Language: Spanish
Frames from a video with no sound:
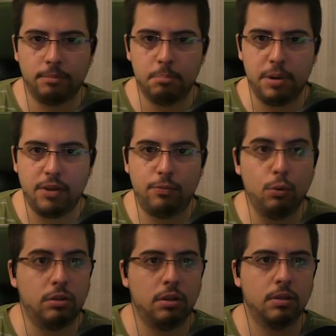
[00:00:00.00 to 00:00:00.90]

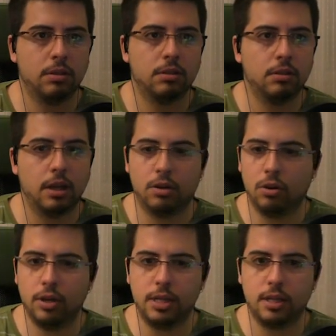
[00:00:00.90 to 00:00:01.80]
Bigfoot. ¿Qué
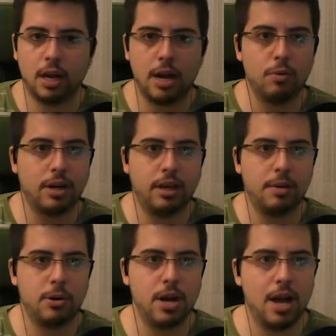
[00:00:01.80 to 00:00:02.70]
cojones? Hay un cartel que ponía